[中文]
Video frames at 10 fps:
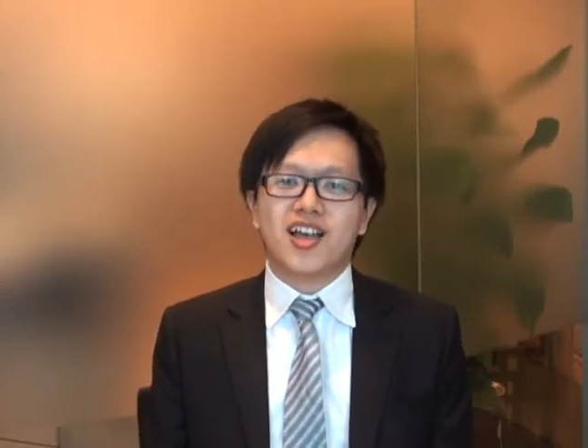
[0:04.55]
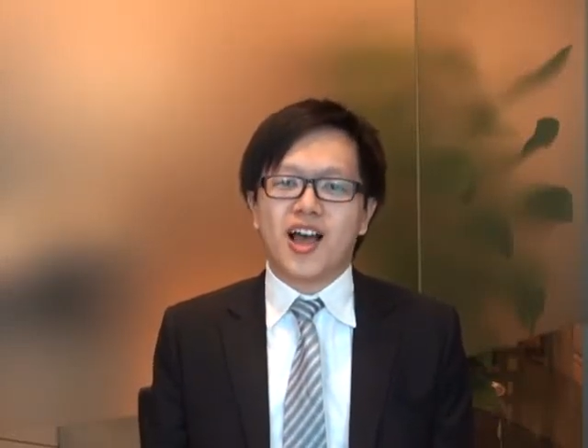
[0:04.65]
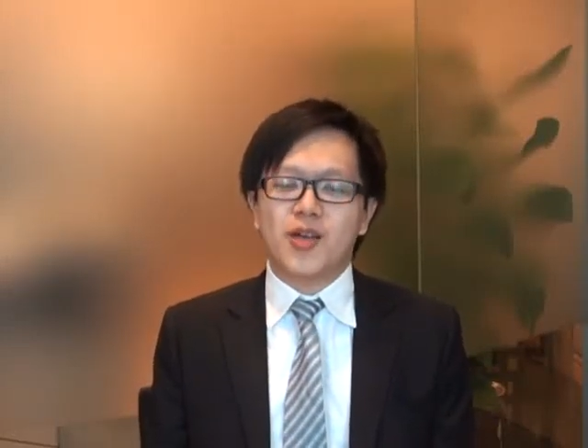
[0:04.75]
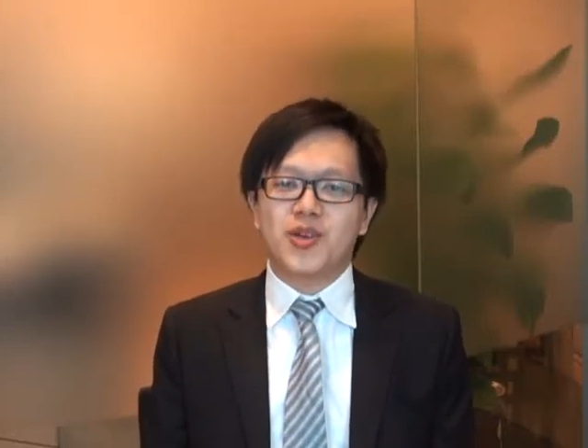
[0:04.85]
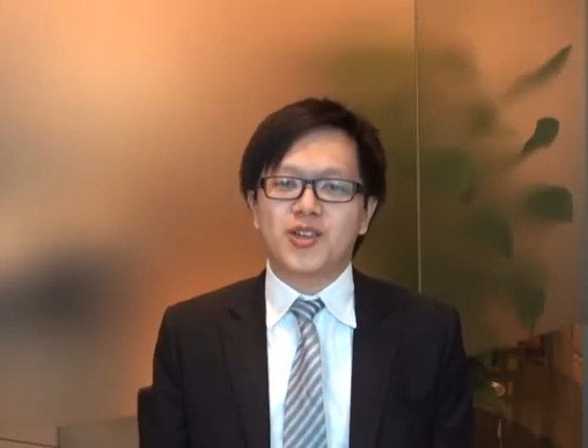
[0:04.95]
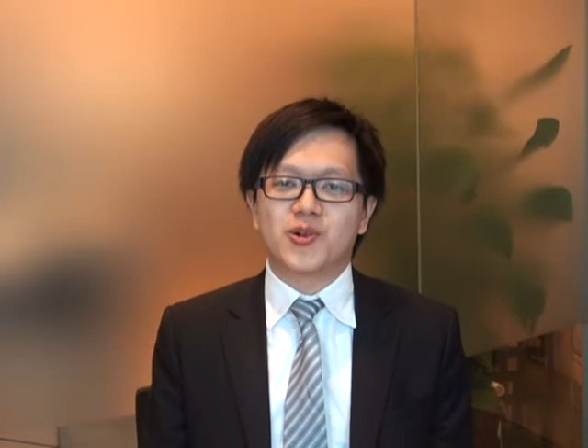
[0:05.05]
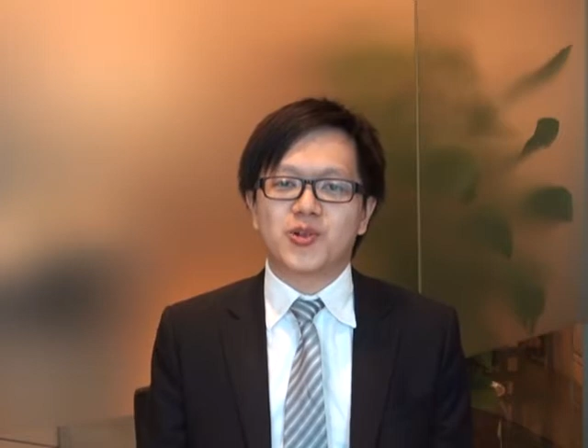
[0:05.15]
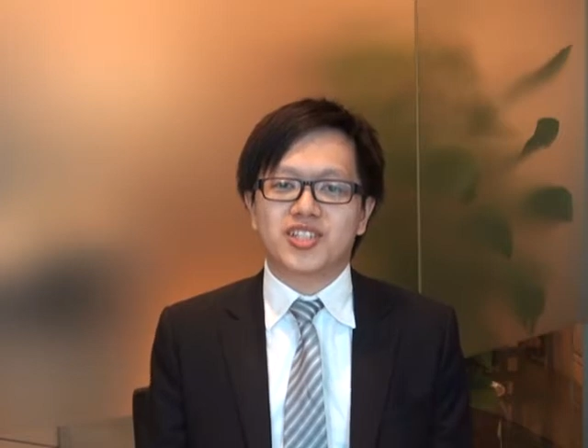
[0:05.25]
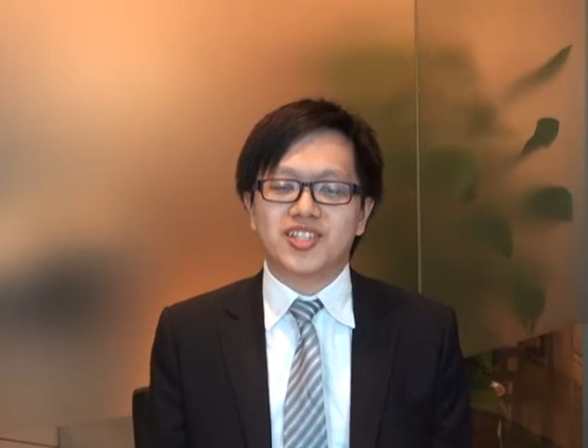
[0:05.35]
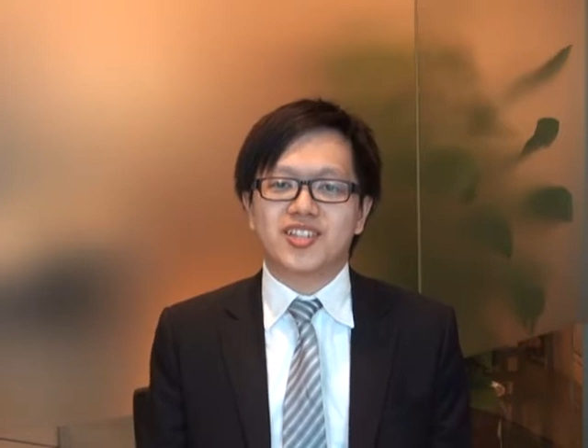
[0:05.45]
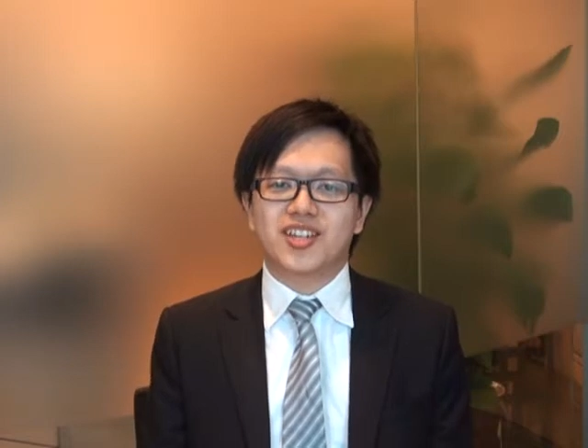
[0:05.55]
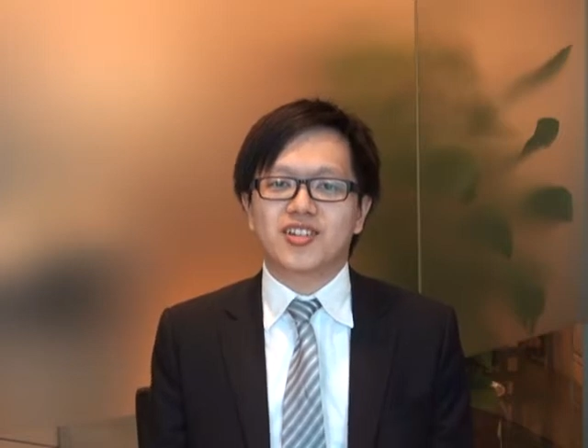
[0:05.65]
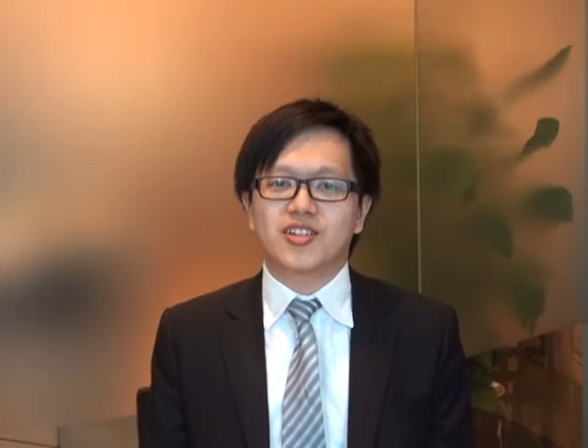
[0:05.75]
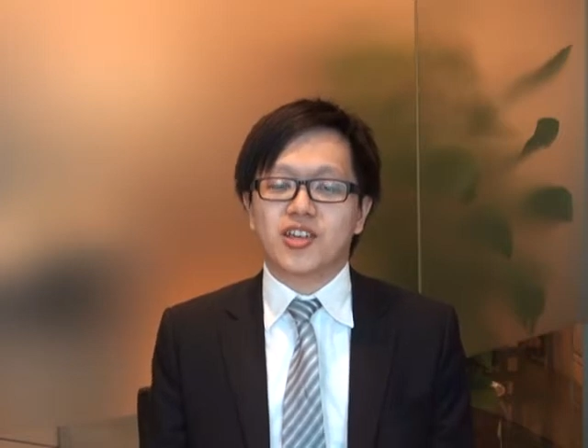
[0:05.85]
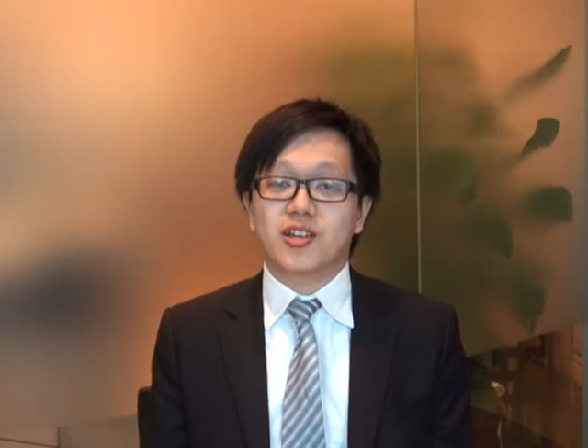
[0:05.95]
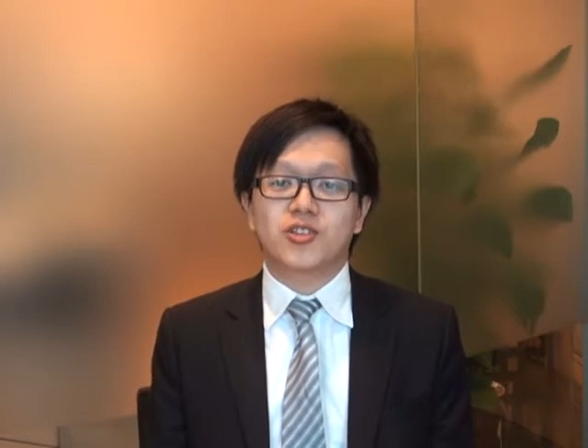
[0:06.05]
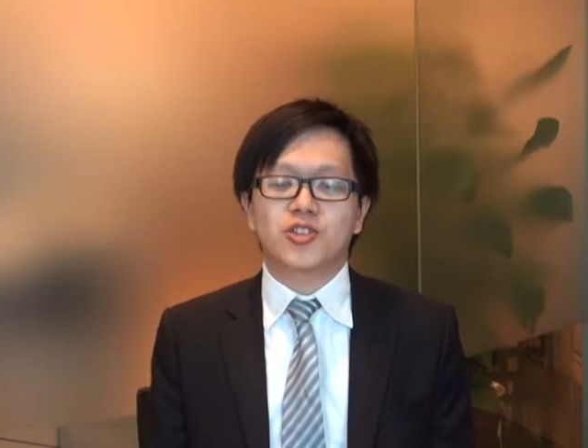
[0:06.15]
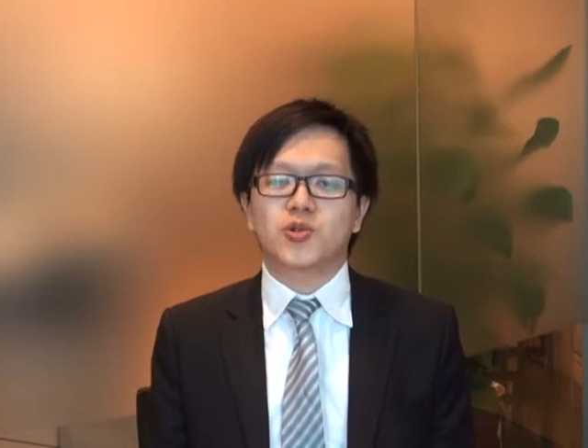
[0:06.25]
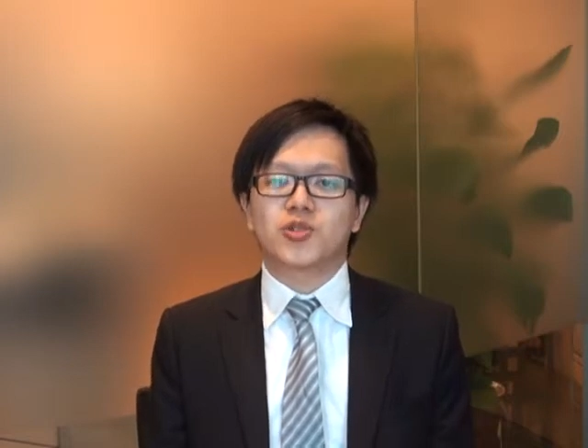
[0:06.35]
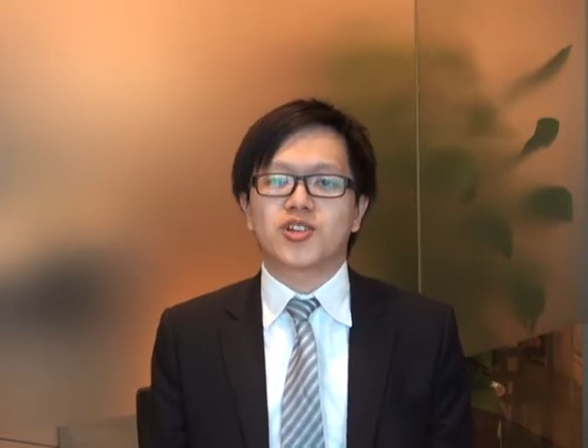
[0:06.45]
在还没有时间呢研
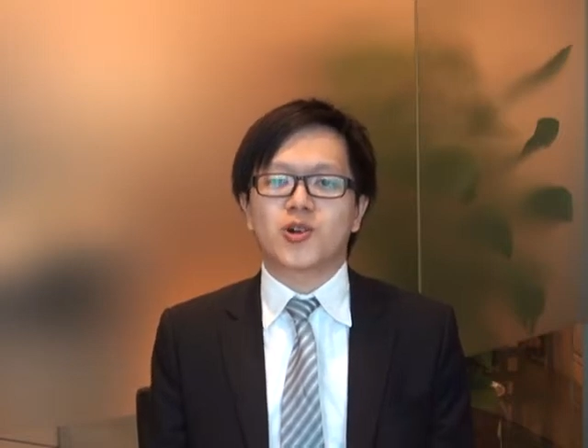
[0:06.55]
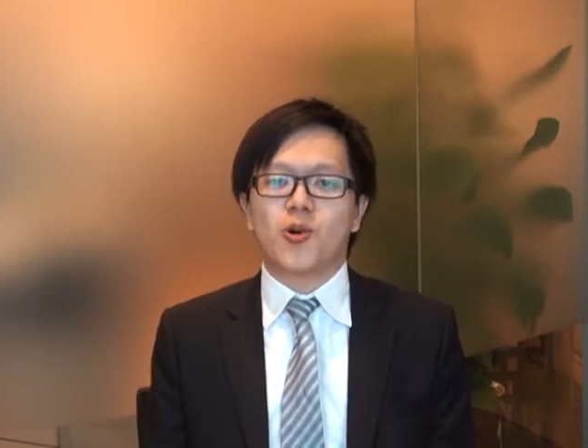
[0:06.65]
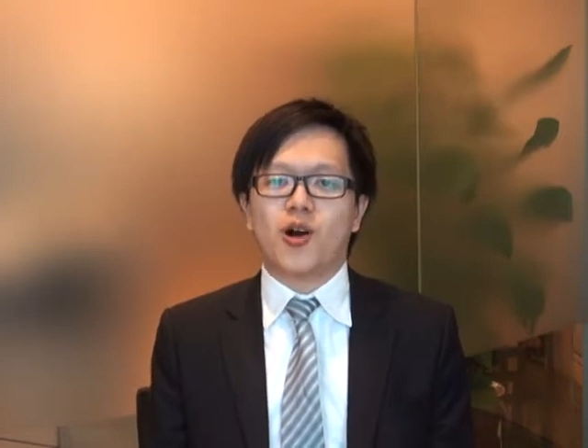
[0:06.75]
究这个